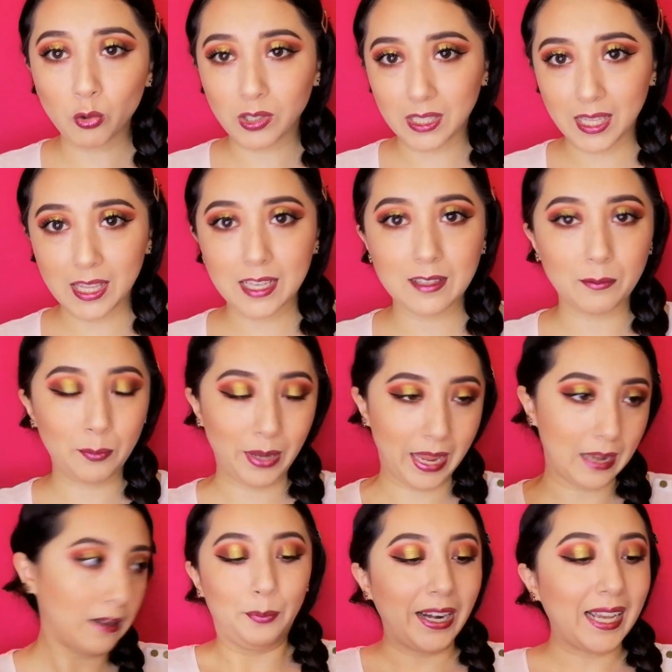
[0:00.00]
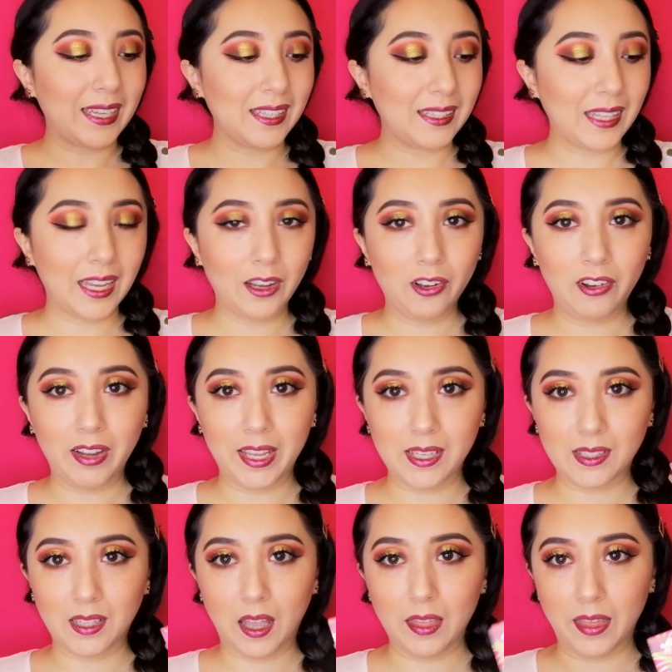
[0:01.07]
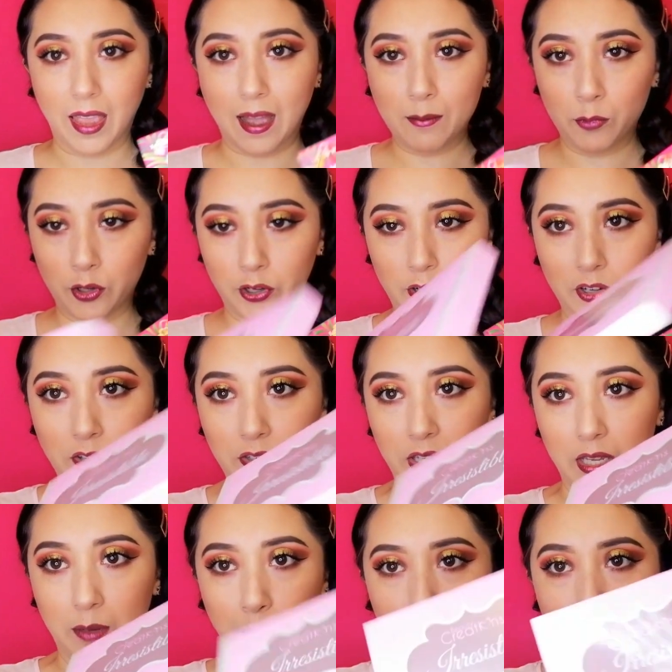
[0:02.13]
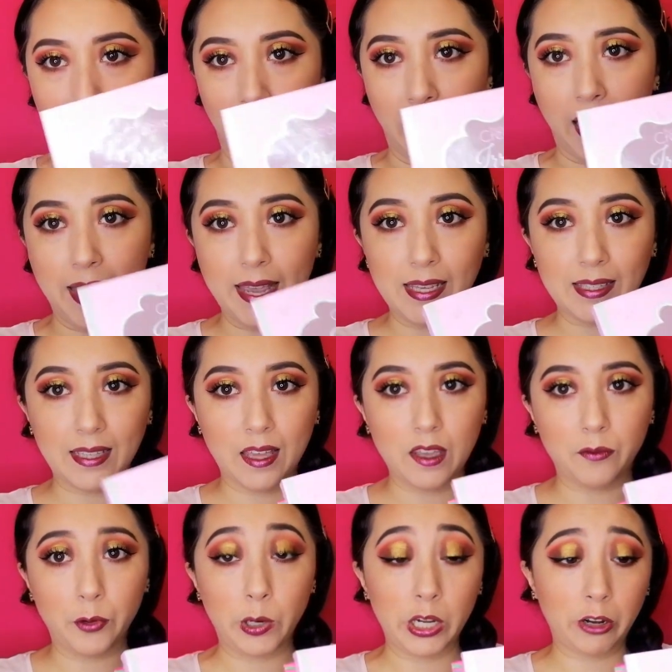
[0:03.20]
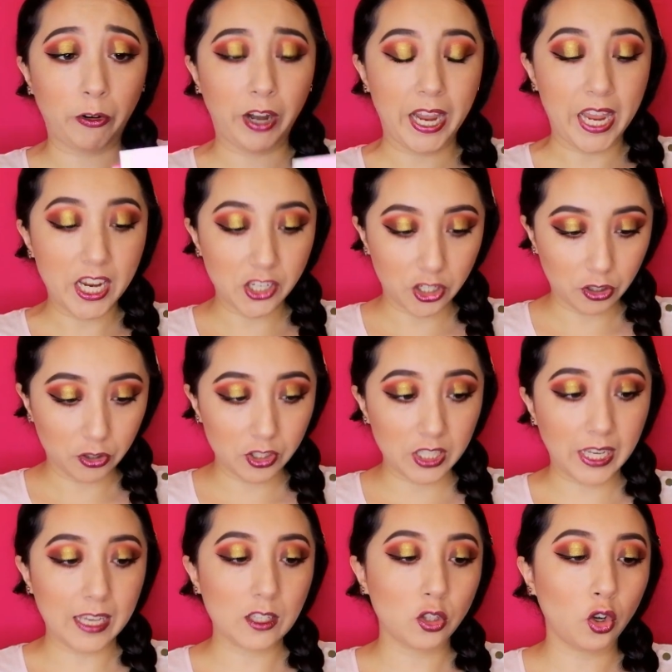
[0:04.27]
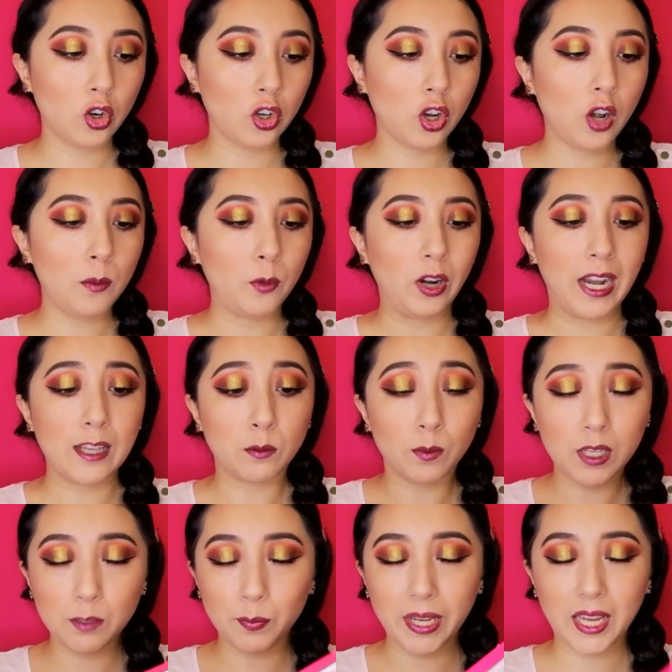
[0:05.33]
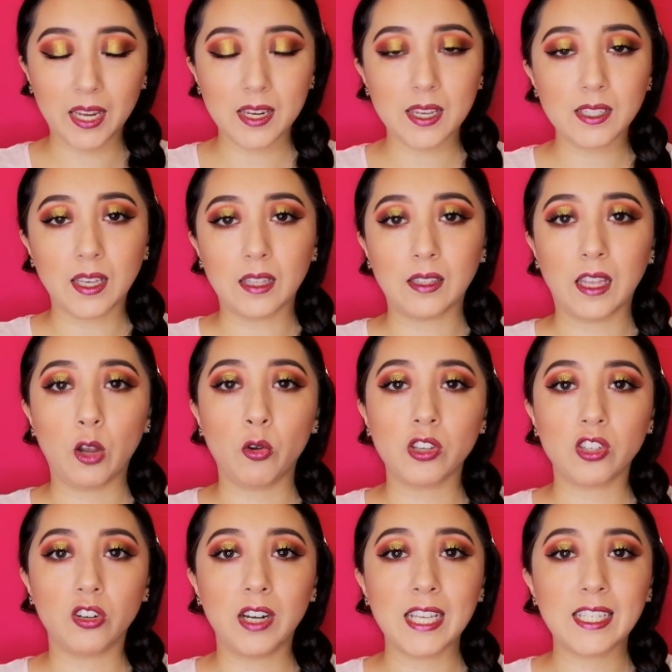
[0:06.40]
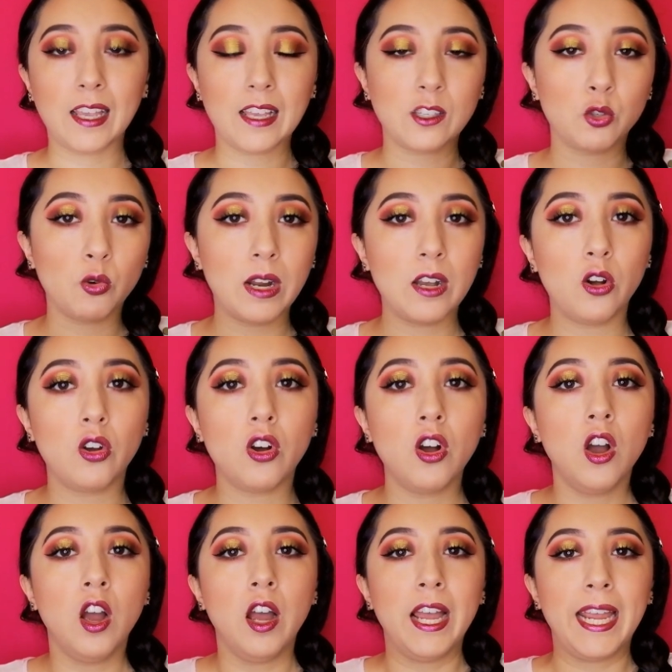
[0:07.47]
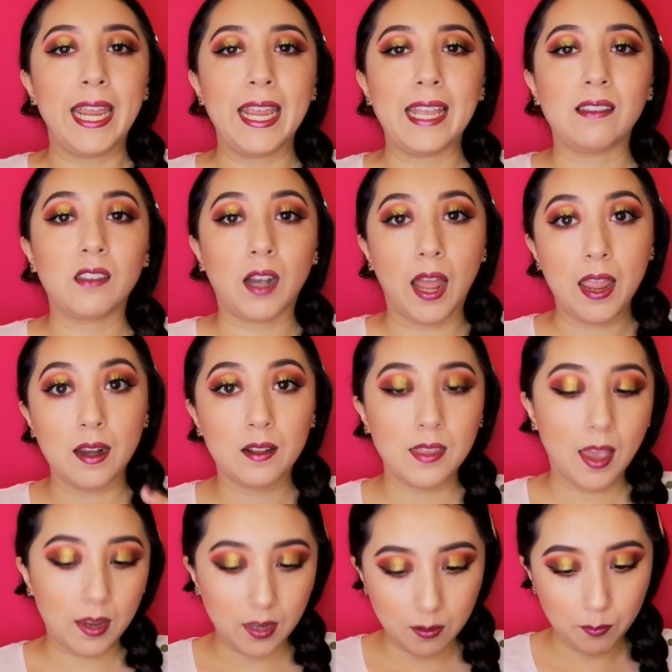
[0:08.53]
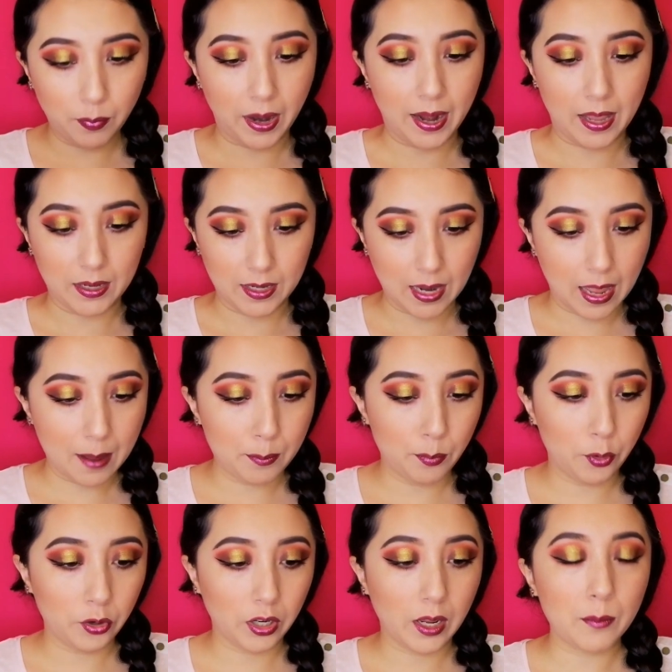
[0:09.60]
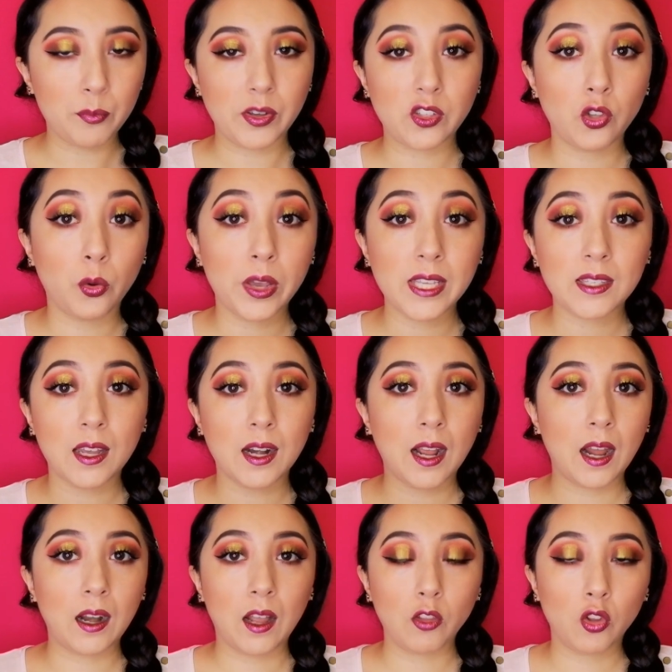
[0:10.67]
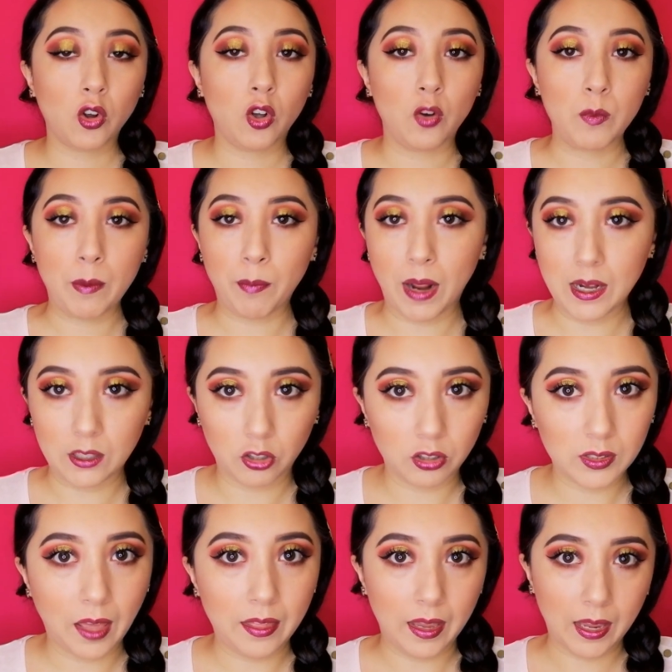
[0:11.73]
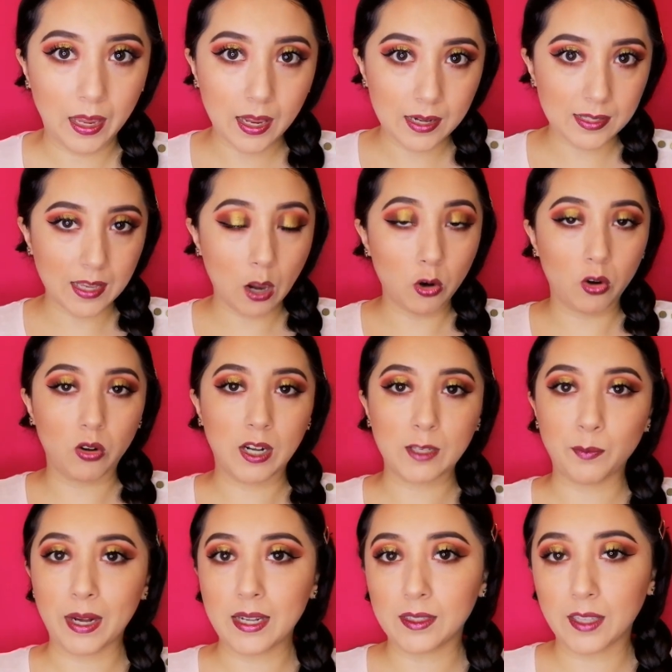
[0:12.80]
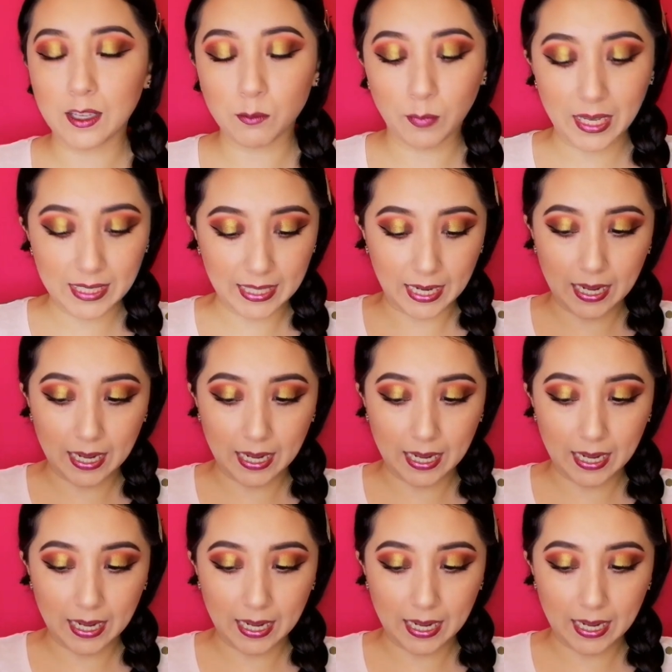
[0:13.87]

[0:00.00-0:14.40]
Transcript: ustedes vean, por aquí tengo esta de Amoros y por acá esta de Beauty Creations que son como las más pequeñas que tengo y son las que suelo eh, traer de aquí para allá porque pues no voy a estar cargando con mi paletota de Elsa o con las paletas más